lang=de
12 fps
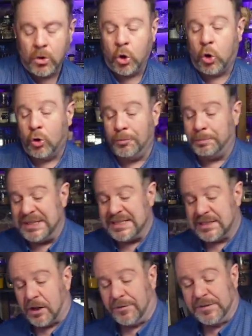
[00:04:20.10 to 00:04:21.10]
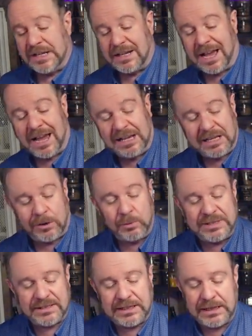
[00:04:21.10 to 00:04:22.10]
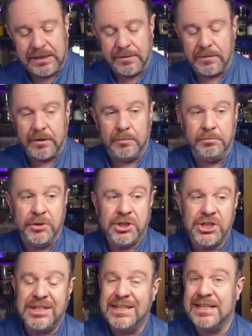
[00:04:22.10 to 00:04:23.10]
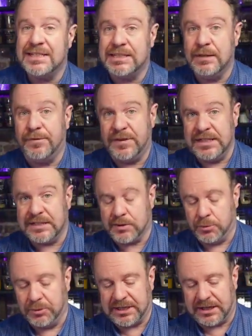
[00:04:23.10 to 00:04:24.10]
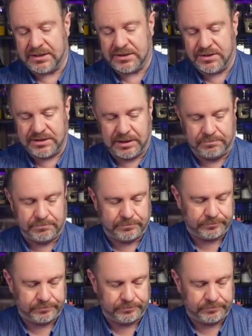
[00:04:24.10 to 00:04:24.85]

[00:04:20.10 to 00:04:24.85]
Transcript: Und bis auf den Isla Whisky mische ich jetzt die vier Zutaten zusammen.